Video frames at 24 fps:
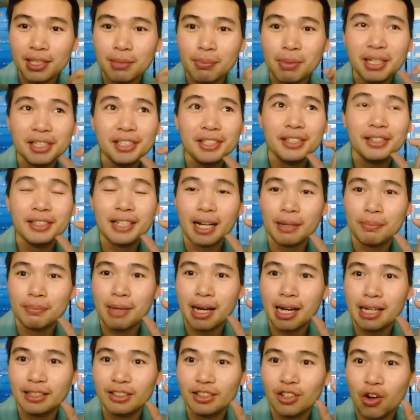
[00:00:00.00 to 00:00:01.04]
thì bây giờ các
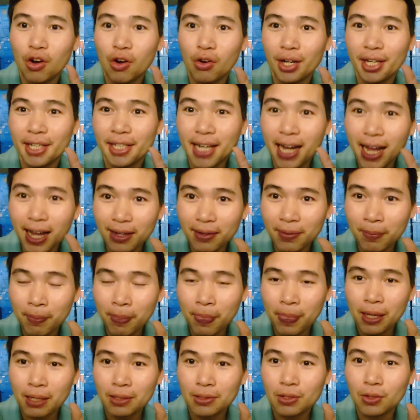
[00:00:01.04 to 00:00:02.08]
bạn gõ cái trang
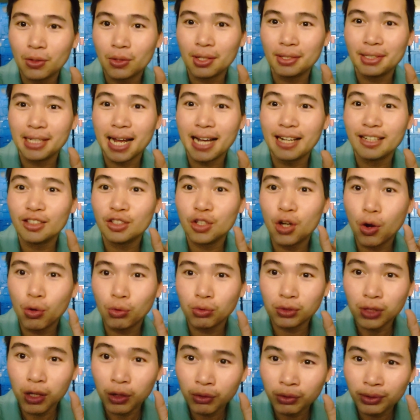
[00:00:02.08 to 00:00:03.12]
đó là trang
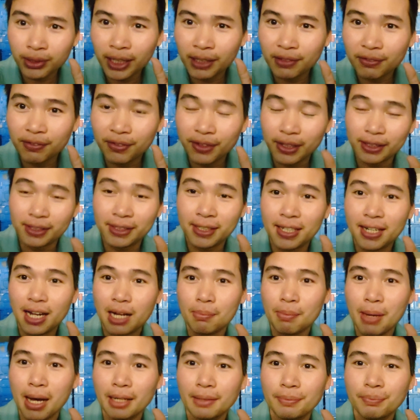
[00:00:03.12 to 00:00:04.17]
cộng đồng Nhật Việt nha
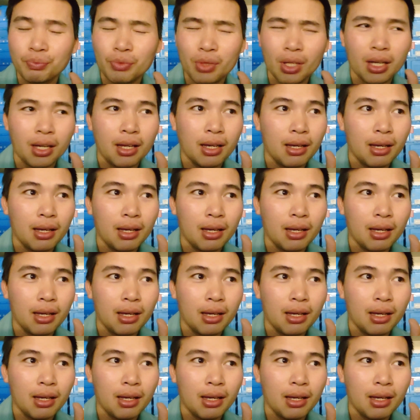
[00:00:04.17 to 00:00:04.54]
các bạn.